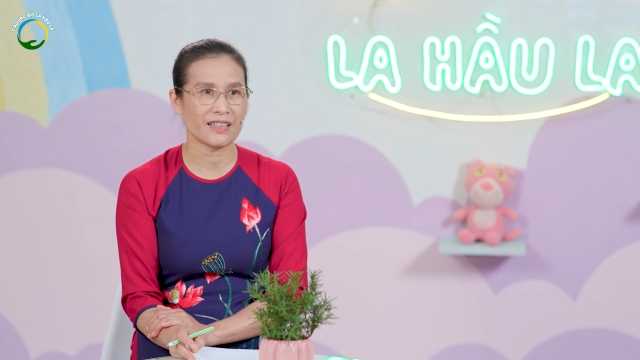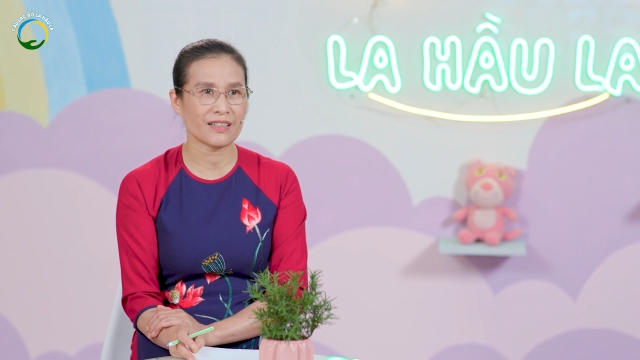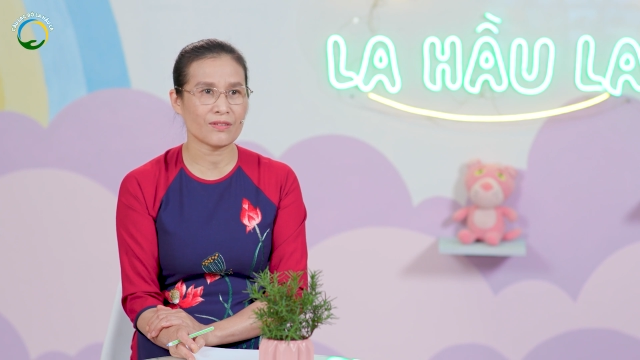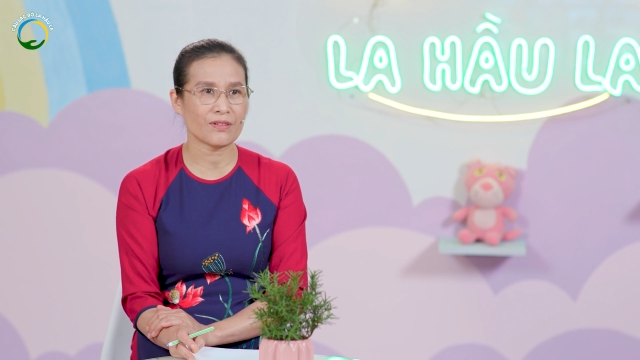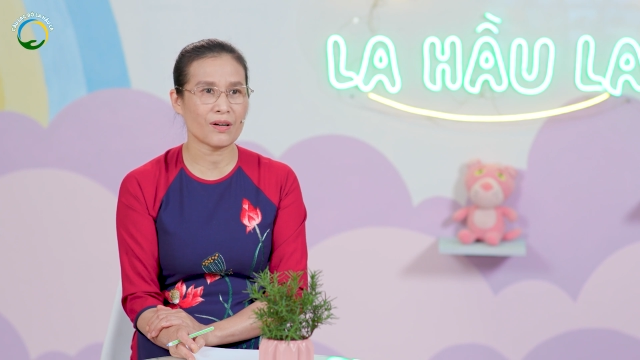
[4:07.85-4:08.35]

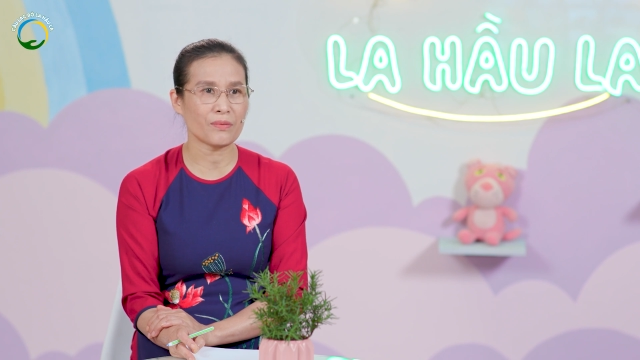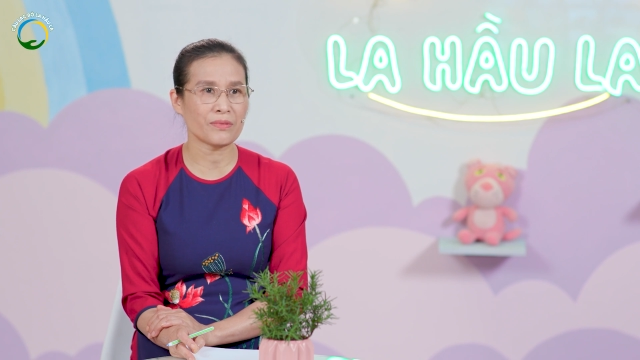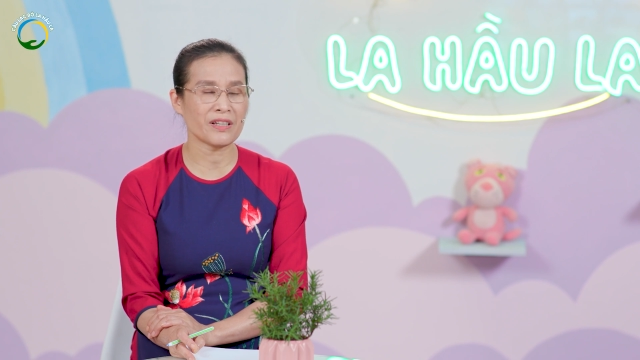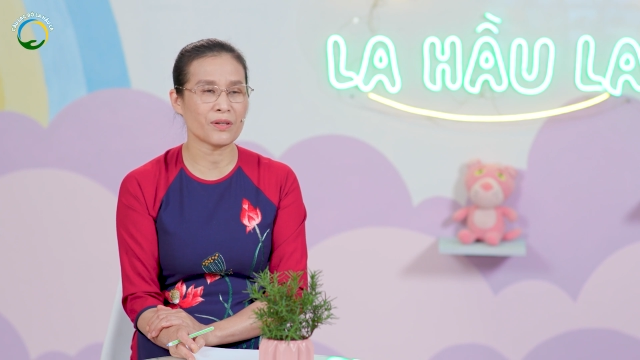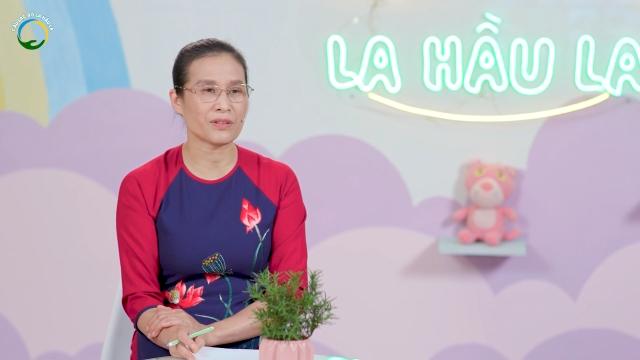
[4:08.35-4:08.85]
thì cũng
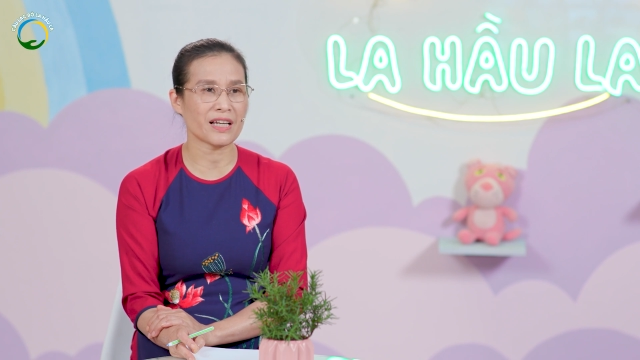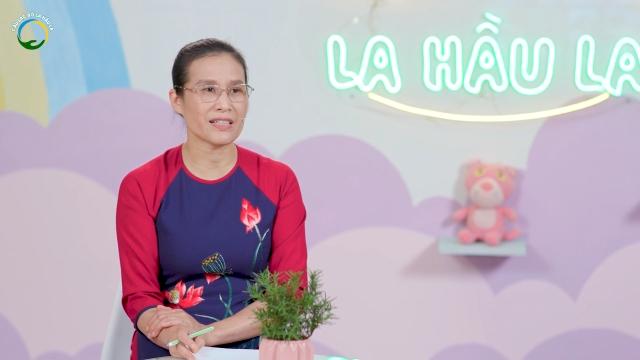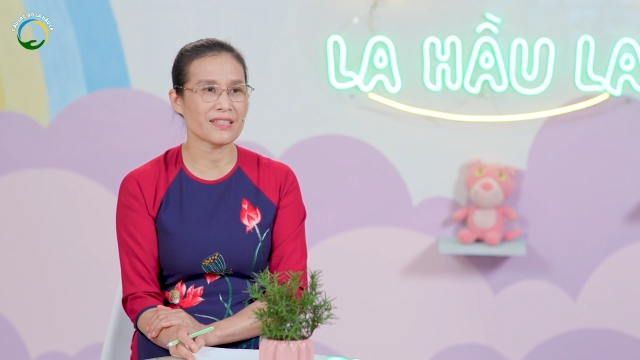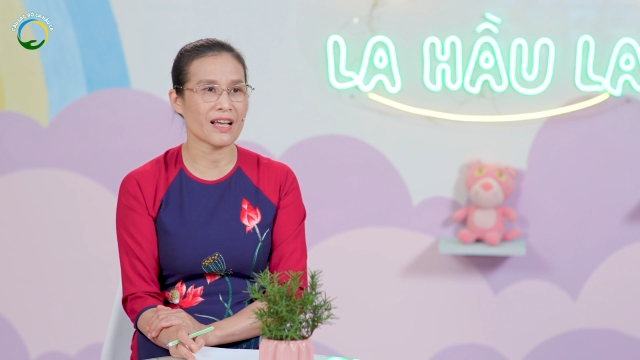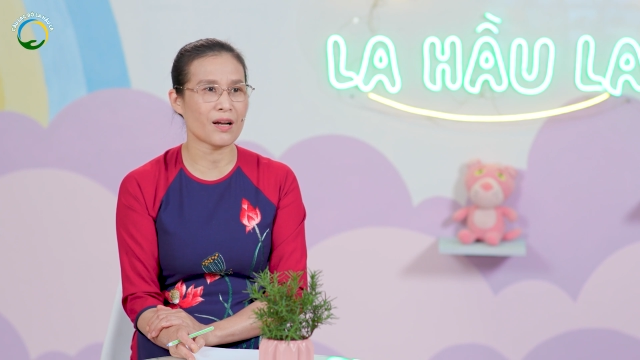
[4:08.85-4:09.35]
không hiểu
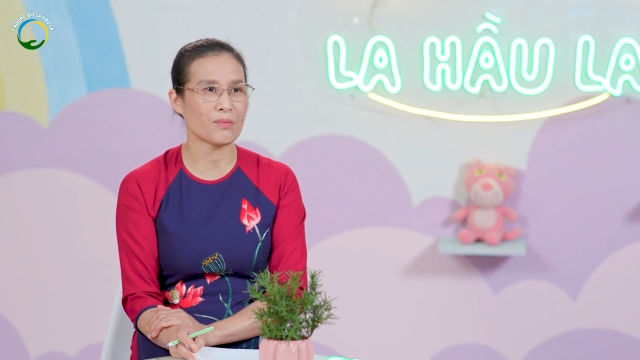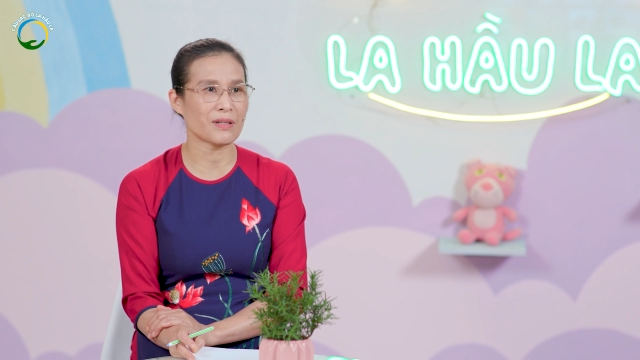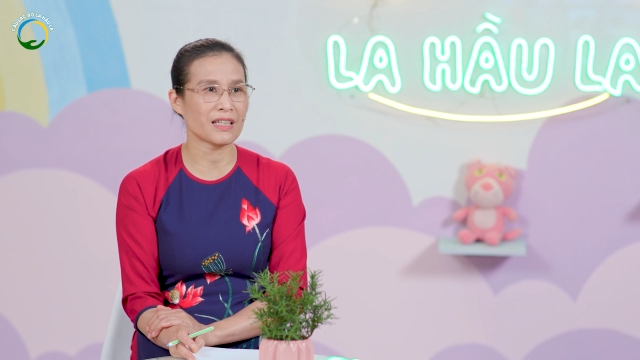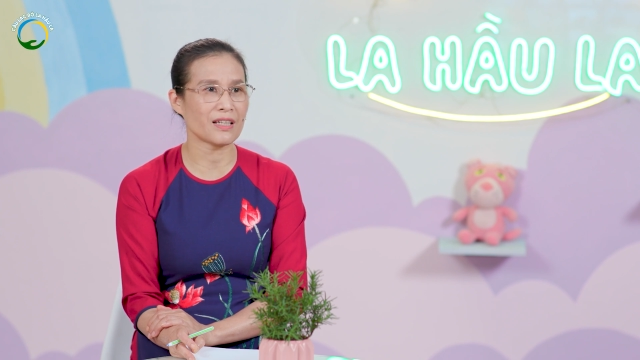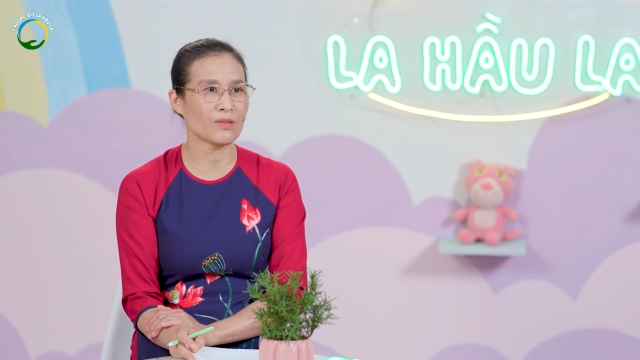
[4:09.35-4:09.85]
tại sao
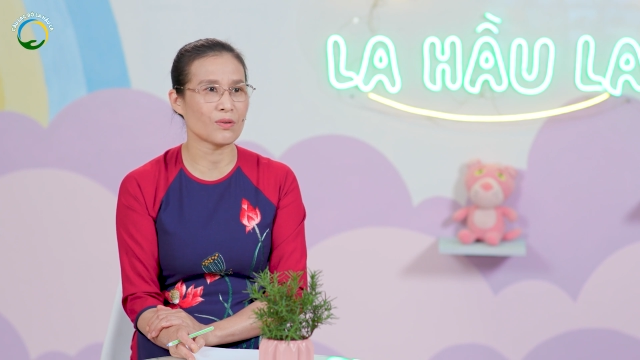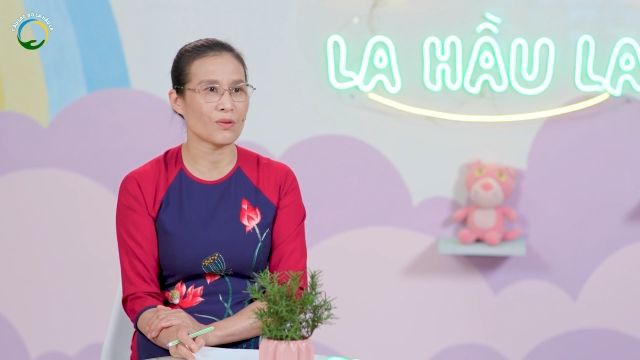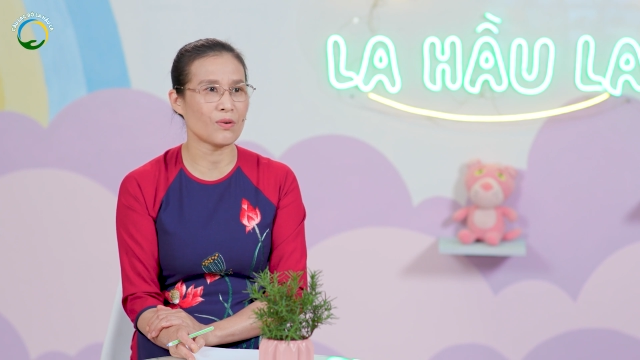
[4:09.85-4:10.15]
mà tên của